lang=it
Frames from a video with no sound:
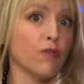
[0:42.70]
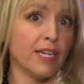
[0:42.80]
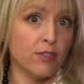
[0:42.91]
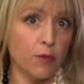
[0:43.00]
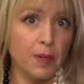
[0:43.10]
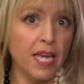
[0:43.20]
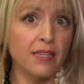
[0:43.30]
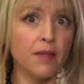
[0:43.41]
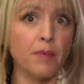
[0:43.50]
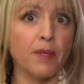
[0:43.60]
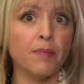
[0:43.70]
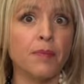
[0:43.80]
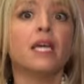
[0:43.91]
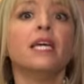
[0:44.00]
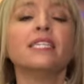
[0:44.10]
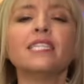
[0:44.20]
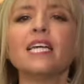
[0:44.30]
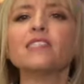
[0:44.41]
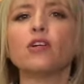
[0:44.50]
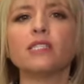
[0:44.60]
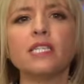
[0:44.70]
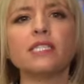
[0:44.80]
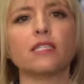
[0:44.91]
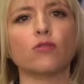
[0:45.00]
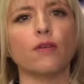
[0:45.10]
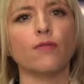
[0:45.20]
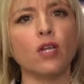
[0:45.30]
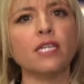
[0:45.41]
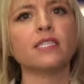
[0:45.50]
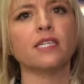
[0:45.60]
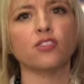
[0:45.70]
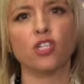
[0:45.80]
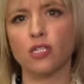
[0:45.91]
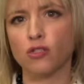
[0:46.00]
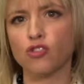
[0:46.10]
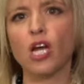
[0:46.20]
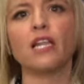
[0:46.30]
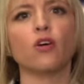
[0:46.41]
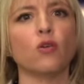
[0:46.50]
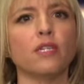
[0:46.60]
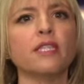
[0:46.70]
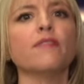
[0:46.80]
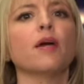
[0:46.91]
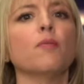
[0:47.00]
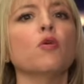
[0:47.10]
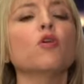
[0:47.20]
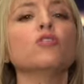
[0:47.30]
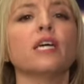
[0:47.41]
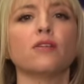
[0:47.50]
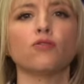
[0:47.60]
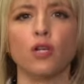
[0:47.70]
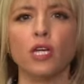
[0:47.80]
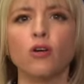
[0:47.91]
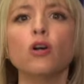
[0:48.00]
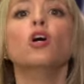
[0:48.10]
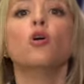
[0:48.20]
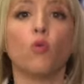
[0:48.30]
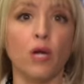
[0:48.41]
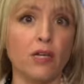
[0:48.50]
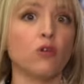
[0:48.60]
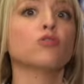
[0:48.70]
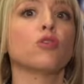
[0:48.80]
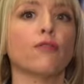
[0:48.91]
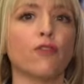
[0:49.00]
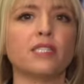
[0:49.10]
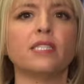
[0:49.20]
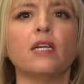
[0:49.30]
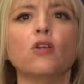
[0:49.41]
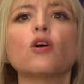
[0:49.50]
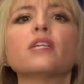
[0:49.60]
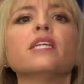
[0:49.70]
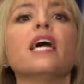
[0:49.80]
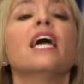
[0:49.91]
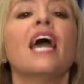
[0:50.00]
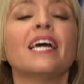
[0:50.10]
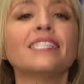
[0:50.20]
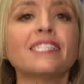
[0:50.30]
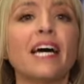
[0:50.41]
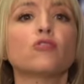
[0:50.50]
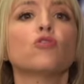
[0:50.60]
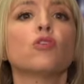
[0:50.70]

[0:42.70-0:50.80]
dovrei sorprendermi. Il silenzio della sinistra sulle violenze dei centri sociali e collettivi a Bologna e a Torino, quelli contro le forze dell'ordine, è stato